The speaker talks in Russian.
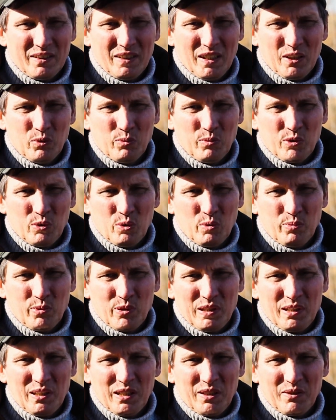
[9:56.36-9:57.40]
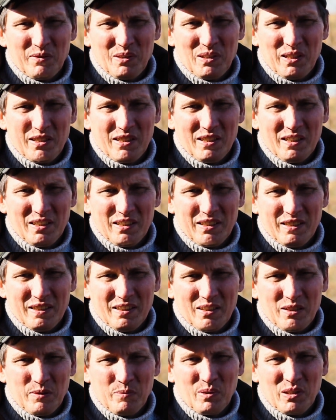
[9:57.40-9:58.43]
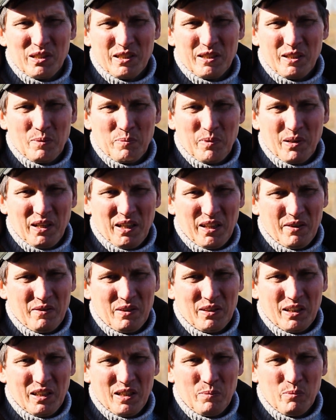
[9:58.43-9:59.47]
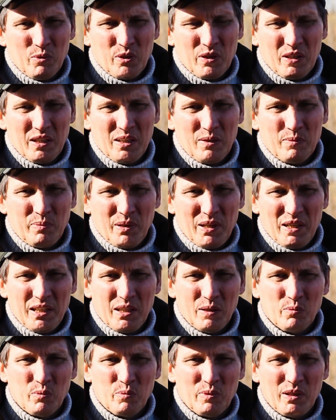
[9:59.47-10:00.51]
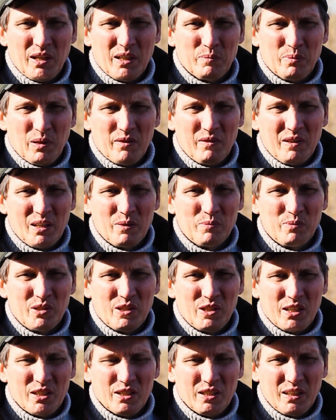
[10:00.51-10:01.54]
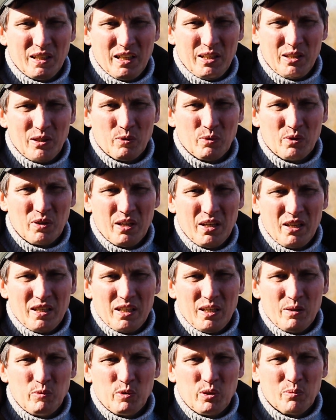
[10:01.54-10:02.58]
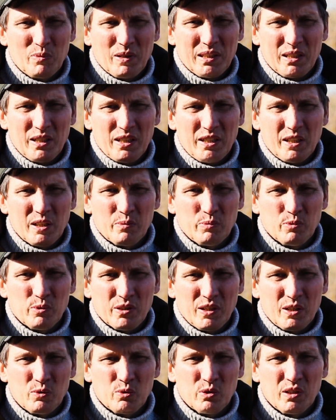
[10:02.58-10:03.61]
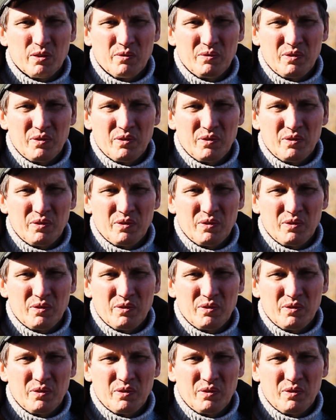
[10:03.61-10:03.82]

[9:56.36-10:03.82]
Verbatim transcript: Я думаю, что после этого здесь э, смысла нет пока ловить рыбу, и поэтому мы отправляемся сейчас к лагерю и будем от лагеря спускаться уже